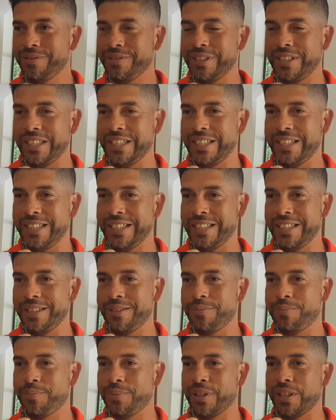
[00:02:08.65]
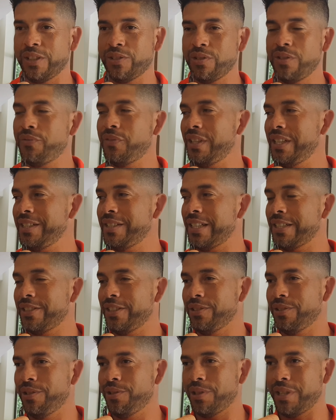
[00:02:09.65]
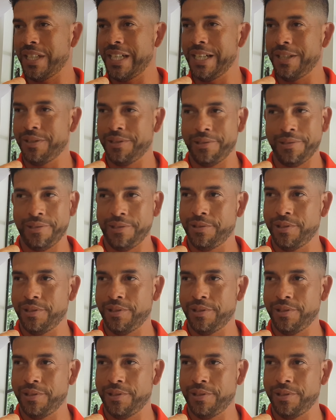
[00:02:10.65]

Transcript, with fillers: eh, porque soy feliz haciendo lo que hago,